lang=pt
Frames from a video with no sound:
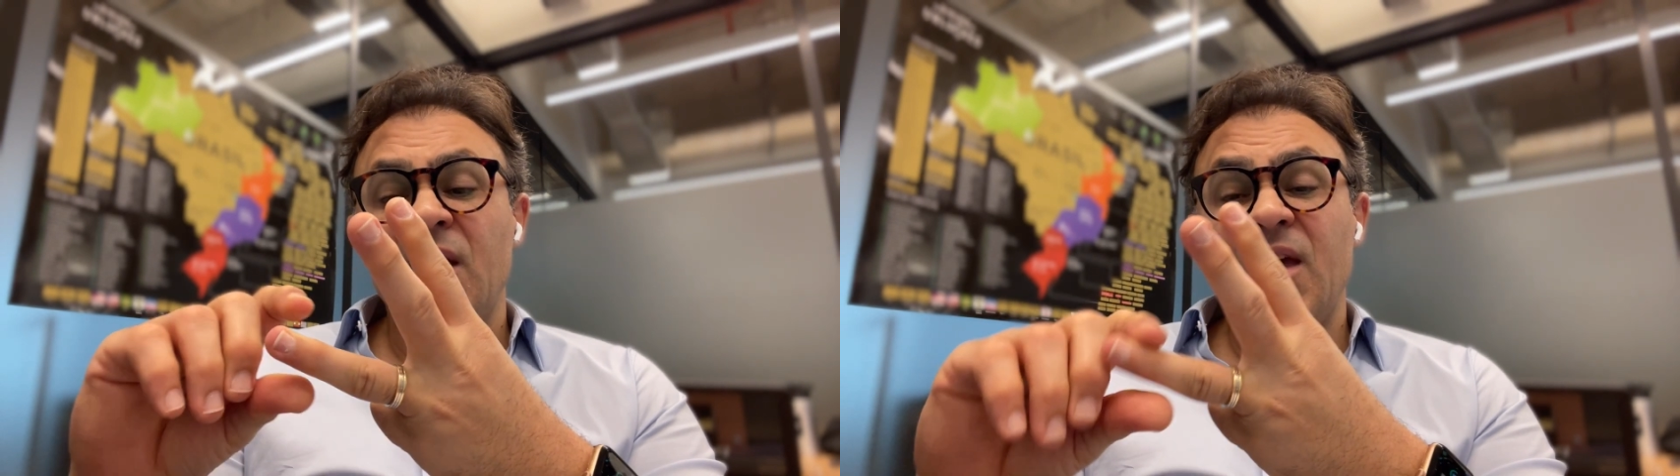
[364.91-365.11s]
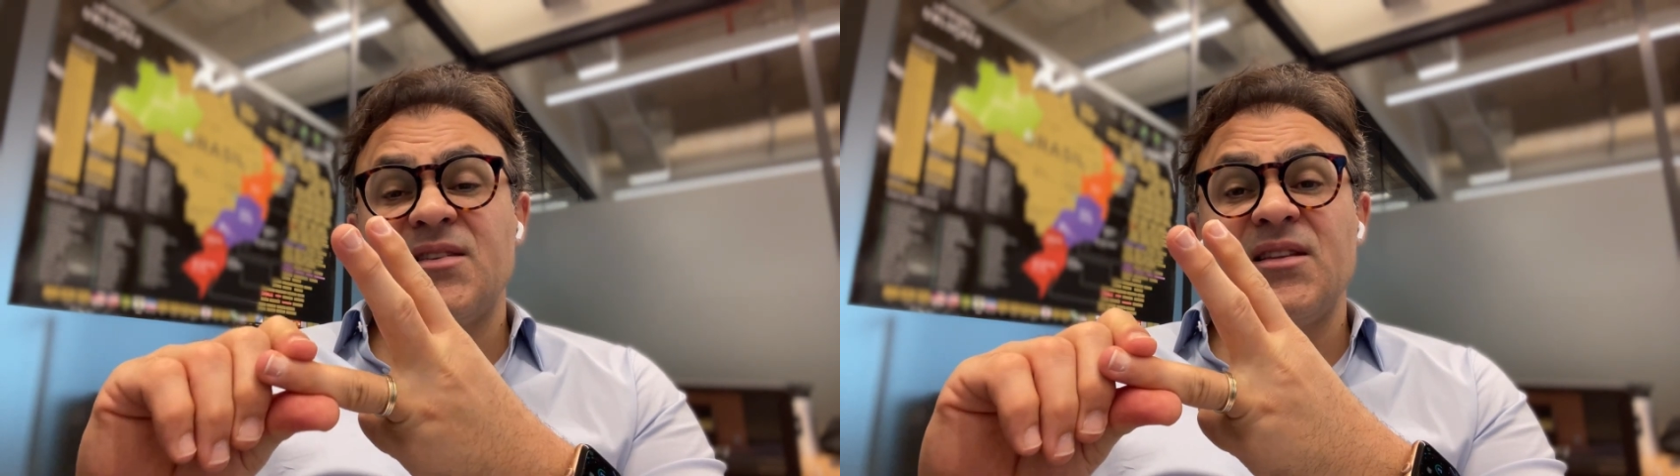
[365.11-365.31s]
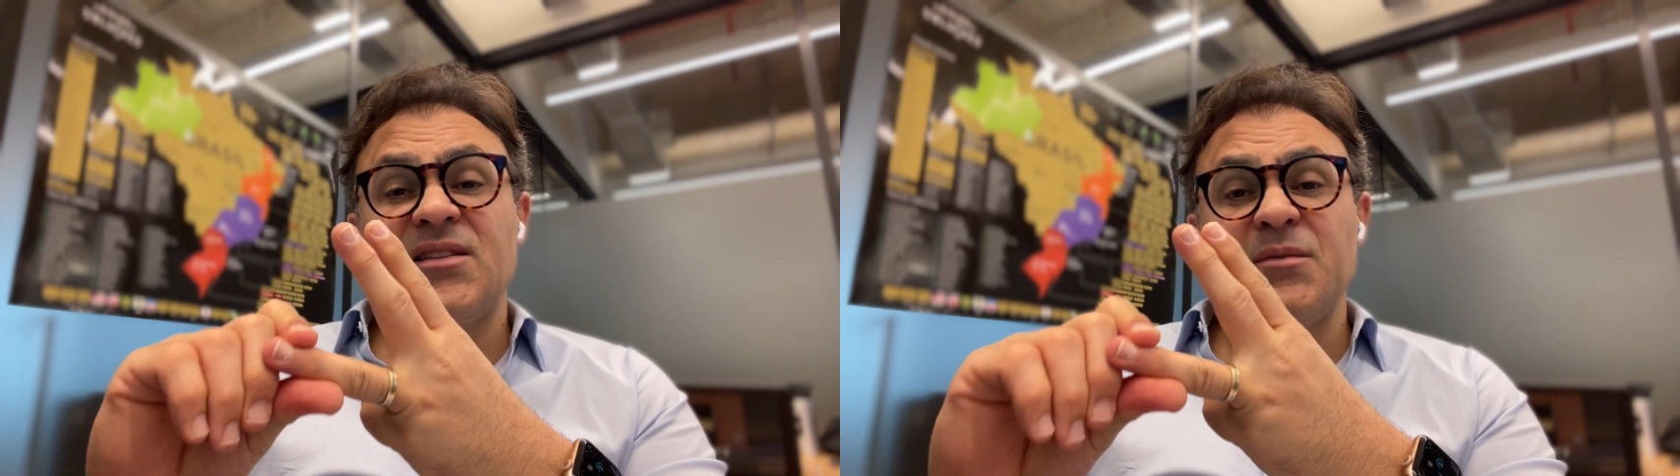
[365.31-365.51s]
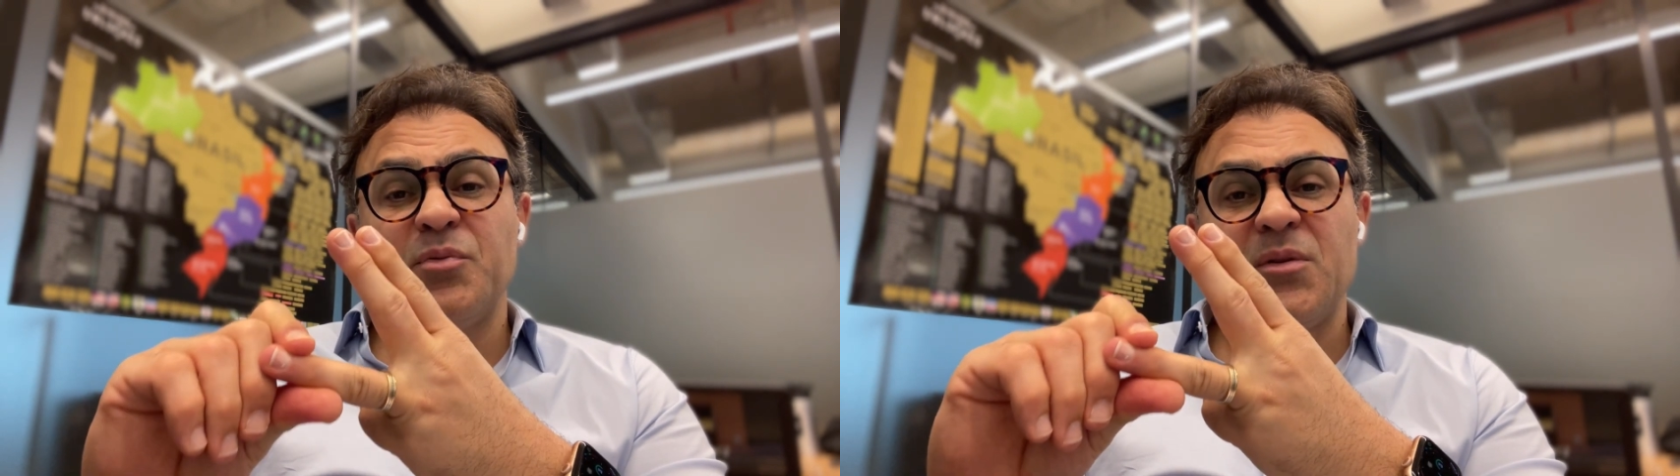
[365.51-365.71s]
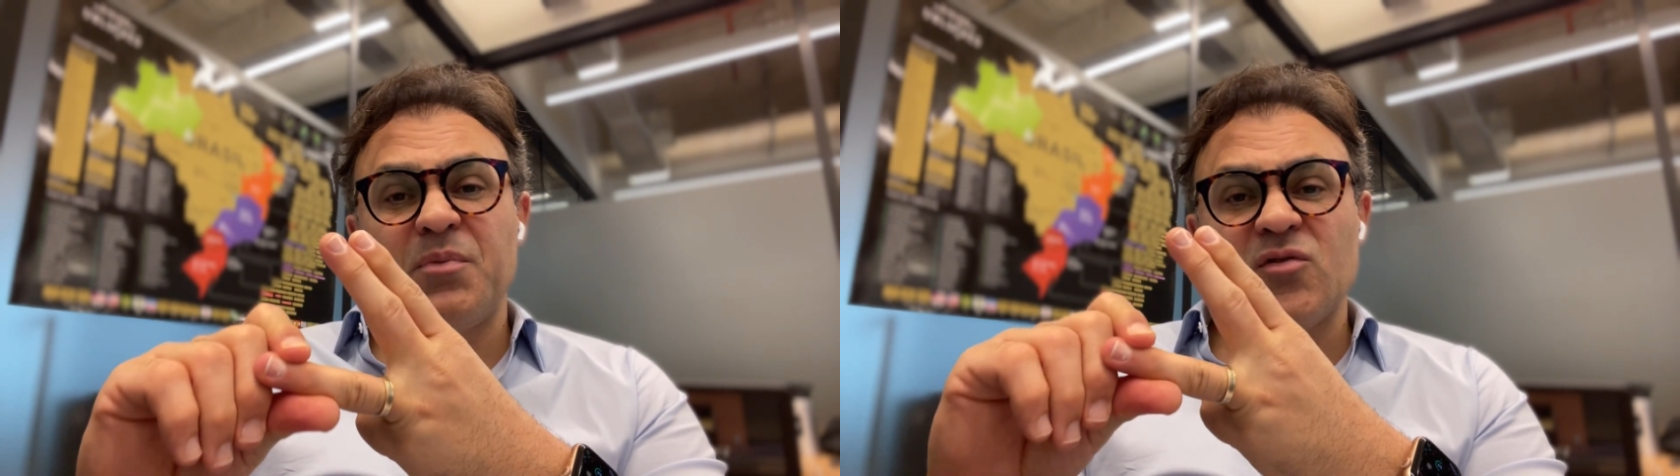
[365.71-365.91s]
esse
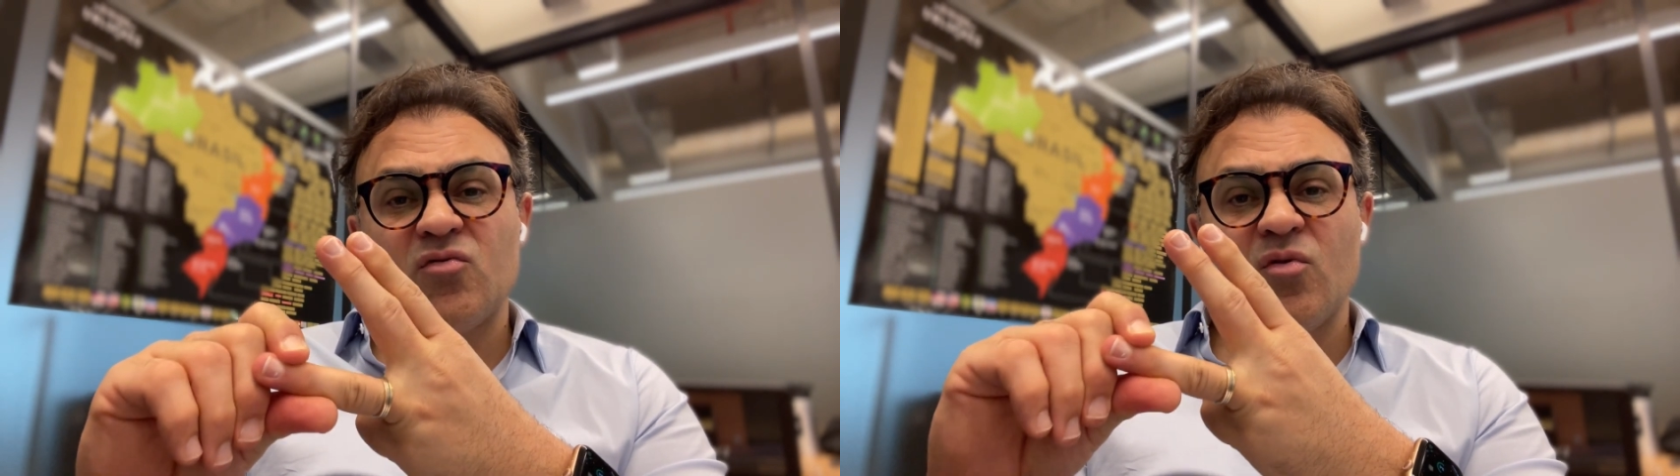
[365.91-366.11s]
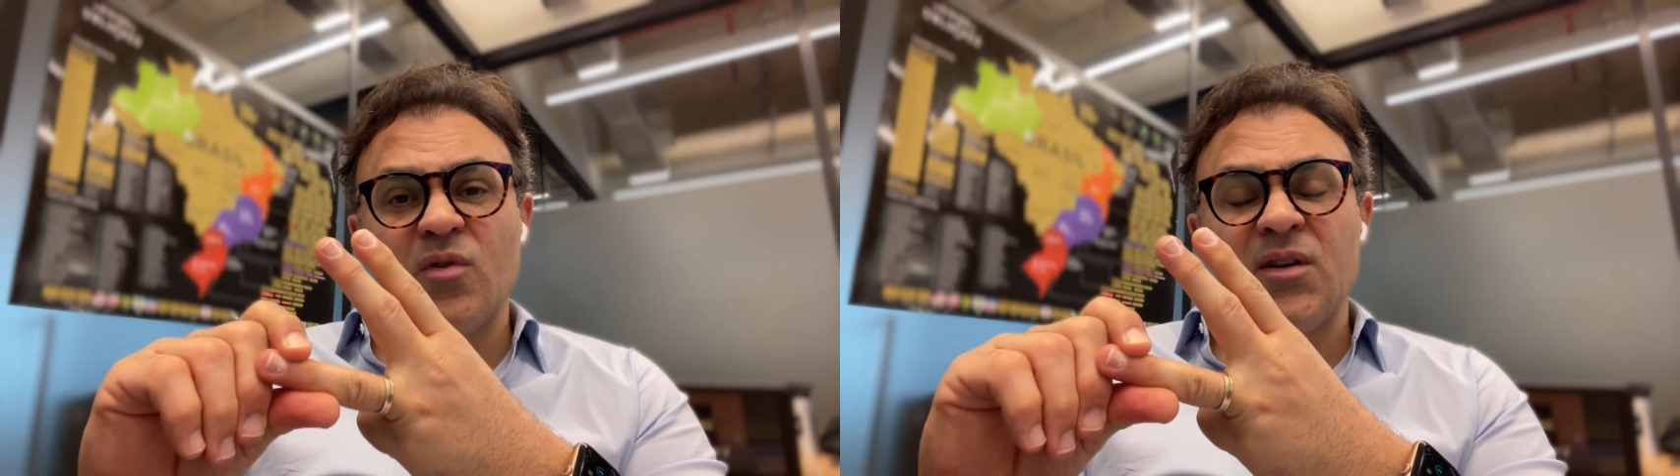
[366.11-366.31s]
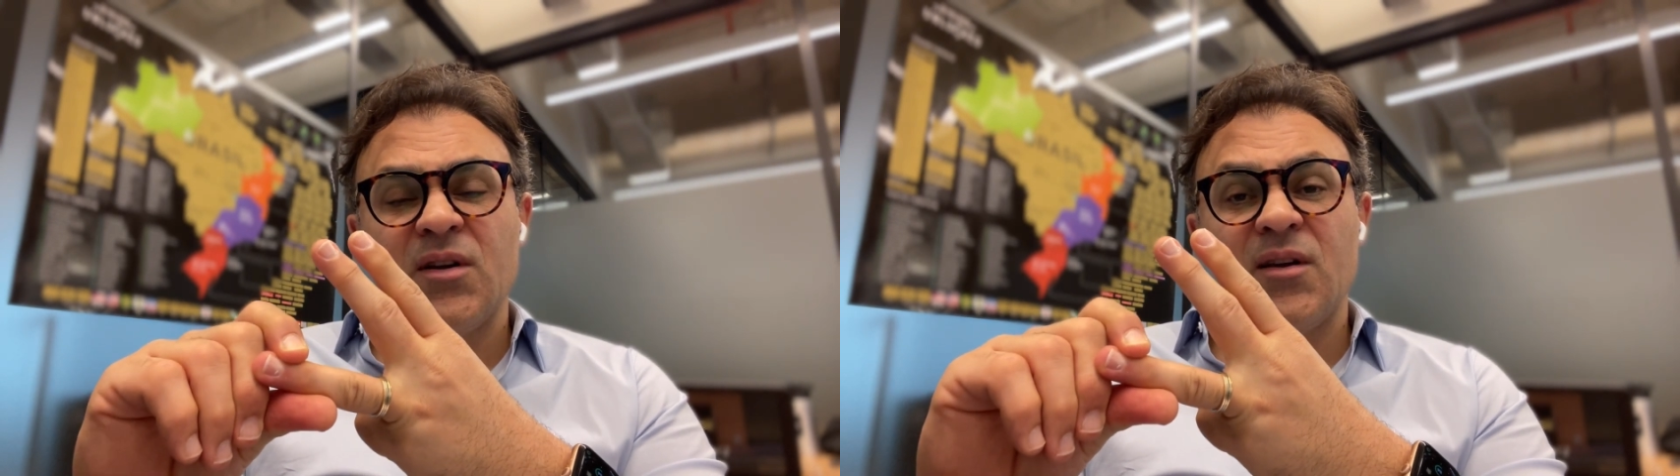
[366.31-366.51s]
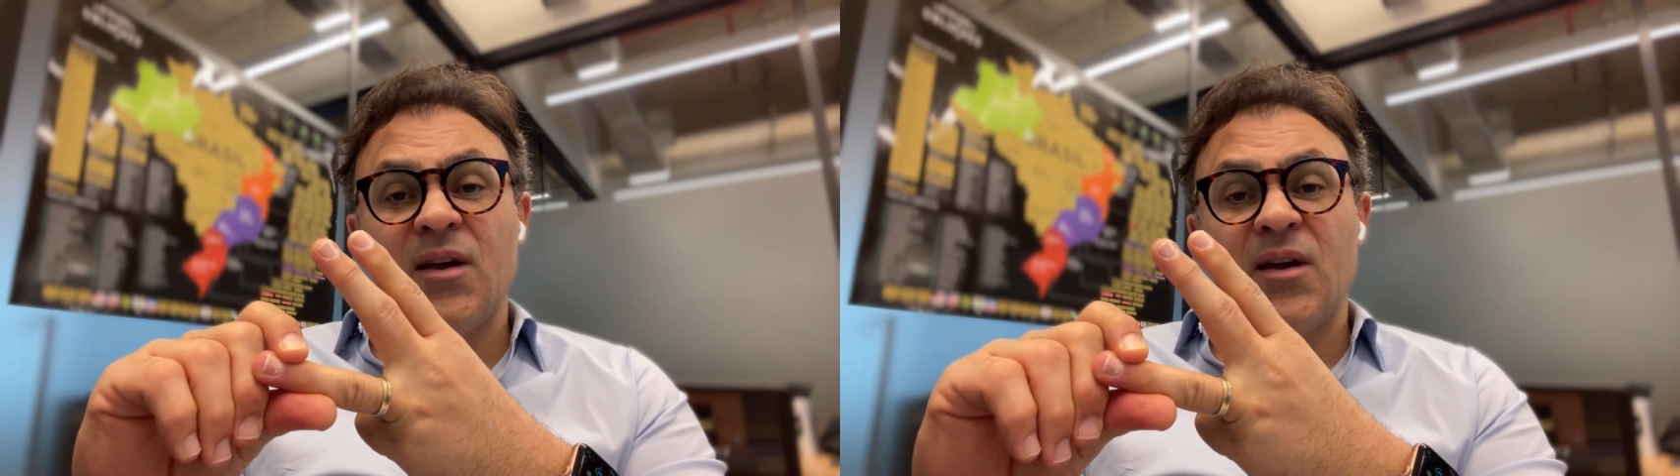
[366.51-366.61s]
tipo de pessoa